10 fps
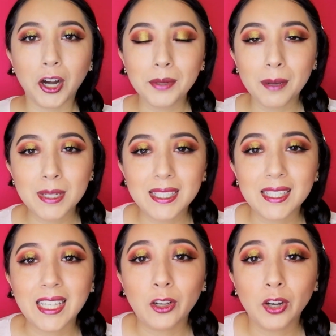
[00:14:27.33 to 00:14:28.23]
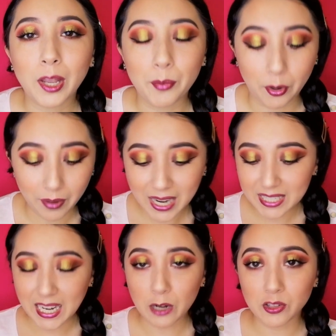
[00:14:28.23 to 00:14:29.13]
Obviamente tengo que
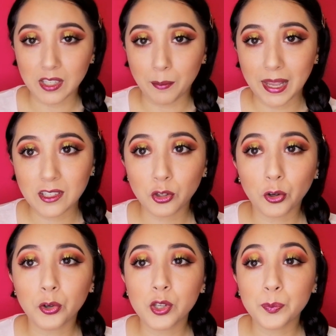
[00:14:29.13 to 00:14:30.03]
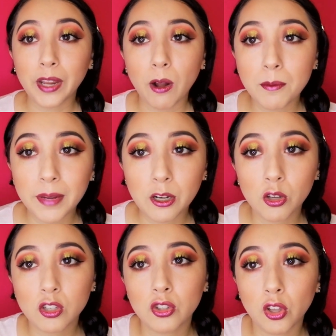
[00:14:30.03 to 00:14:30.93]
probar ya los demás tonos, pero al
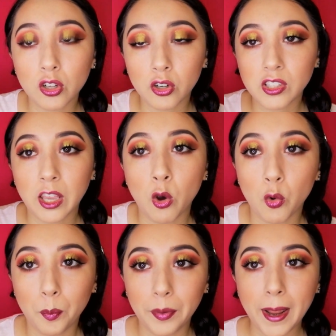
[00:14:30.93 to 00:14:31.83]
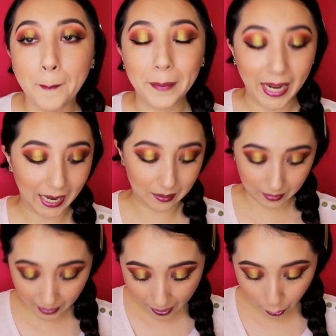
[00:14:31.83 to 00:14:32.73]
menos todos los que ocupé me
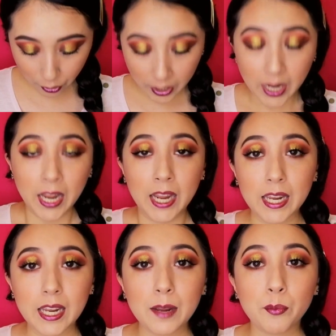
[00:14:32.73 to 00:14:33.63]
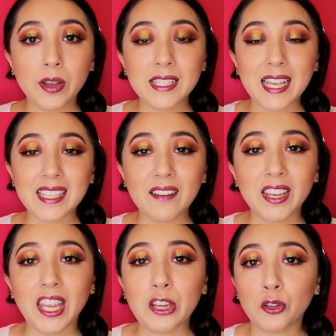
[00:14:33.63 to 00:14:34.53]
encantaron y pues ya
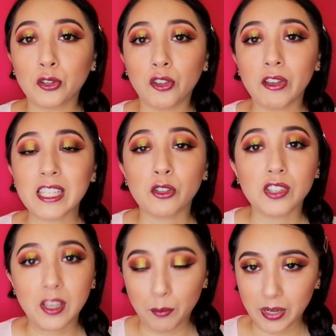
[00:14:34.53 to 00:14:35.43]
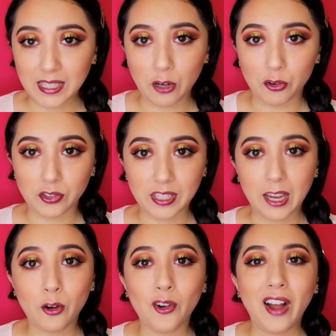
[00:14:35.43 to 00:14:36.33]
saben que yo todo esto siempre se los
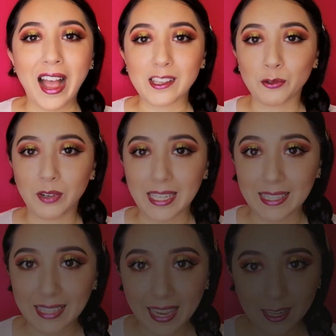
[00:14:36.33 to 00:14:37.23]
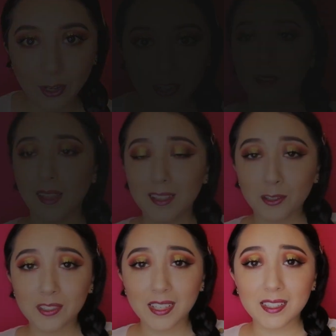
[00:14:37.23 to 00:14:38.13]
dejo a su criterio.
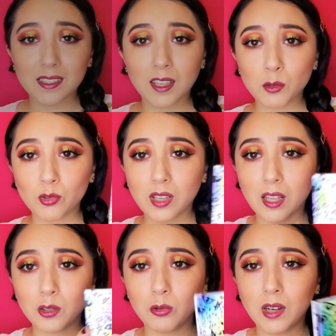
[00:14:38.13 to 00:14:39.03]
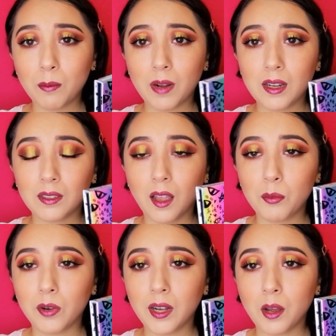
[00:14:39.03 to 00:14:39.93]
Entonces, si estás buscando una
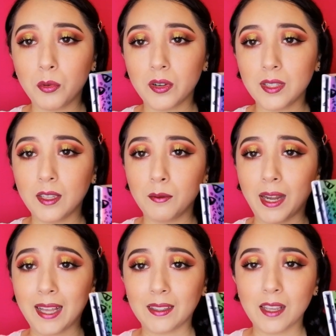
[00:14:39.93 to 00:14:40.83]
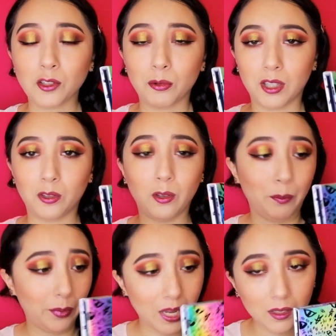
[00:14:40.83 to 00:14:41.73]
paleta buena, bonita y barata y sobre
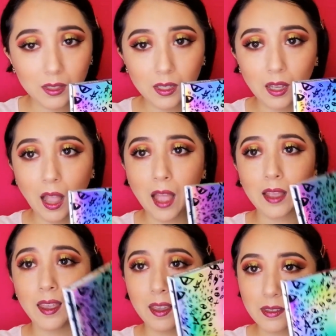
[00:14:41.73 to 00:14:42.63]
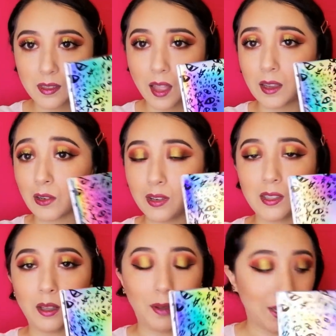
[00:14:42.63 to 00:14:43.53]
todo práctica, esta creo
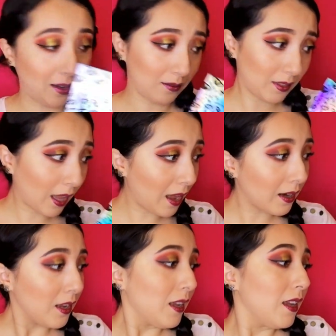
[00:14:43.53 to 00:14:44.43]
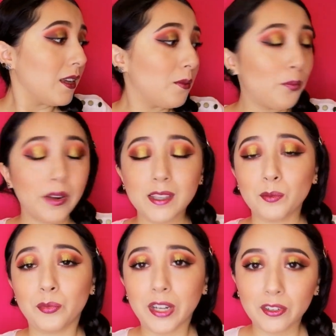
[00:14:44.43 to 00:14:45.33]
que te va a encantar. Y
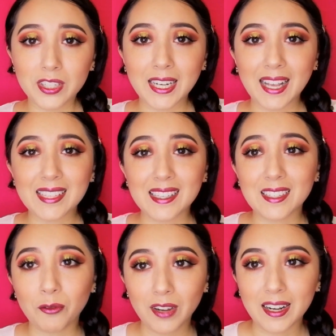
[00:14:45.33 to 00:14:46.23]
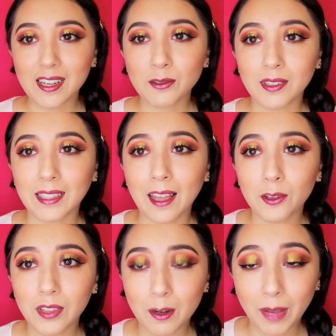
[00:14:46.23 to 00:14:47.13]
pues bueno chicas, este fue el
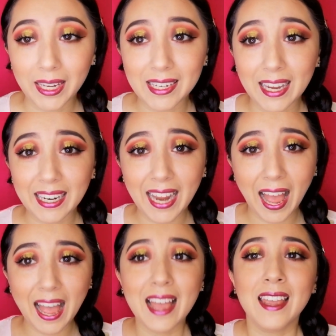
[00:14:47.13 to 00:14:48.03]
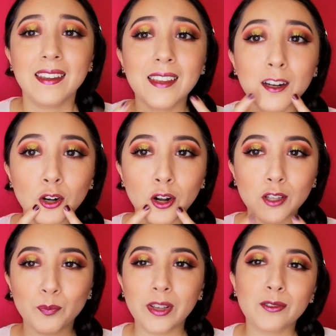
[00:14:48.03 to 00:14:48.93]
resultado del maquillaje. Ah, y el
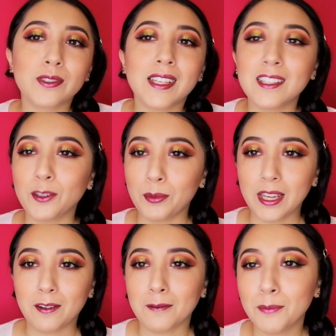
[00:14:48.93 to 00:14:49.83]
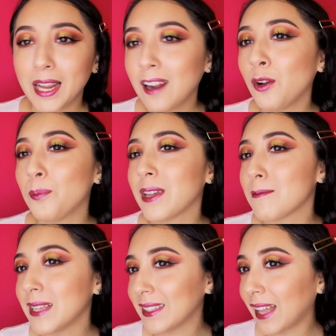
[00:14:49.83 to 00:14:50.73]
gloss, pues ustedes lo vieron, vean lo
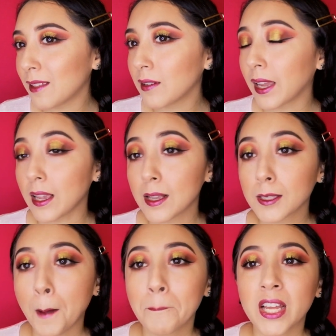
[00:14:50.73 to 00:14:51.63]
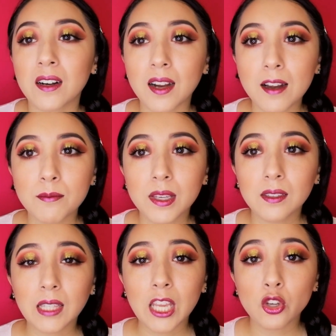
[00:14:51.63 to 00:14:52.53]
pigmentado que es.
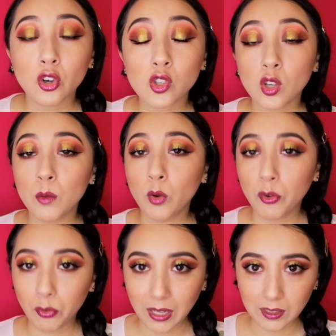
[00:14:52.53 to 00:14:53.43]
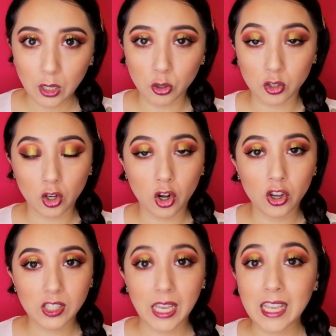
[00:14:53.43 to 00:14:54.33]
Realmente yo no soy muy fan de los
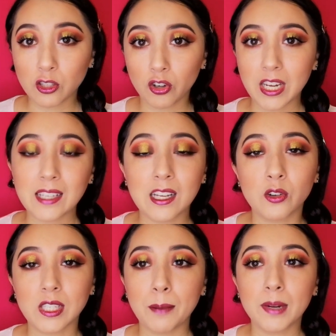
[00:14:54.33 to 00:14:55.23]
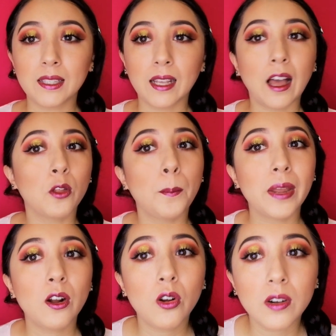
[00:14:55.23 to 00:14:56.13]
gloss, eso ya se los he platicado,
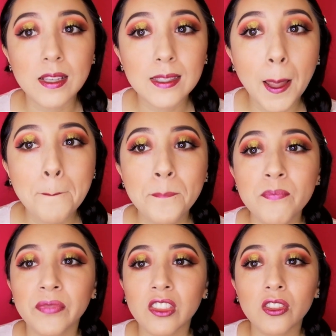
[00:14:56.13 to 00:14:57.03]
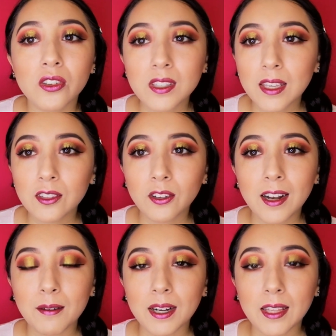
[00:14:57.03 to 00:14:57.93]
pero con este no
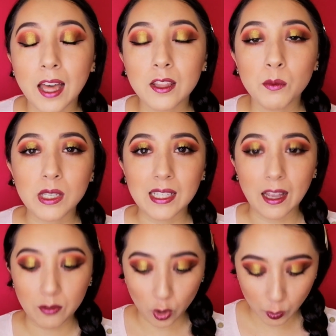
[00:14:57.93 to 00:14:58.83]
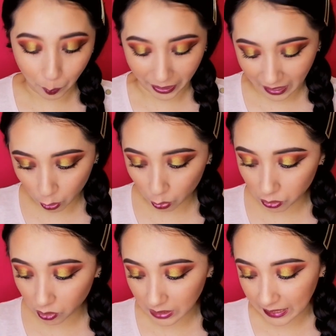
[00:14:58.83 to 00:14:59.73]
siento la verdad mis labios
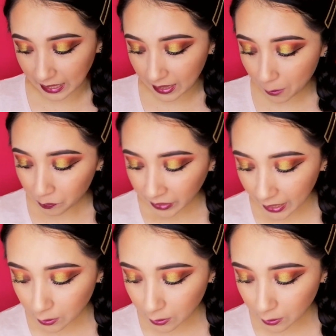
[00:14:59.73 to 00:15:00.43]
pegajosos ni nada.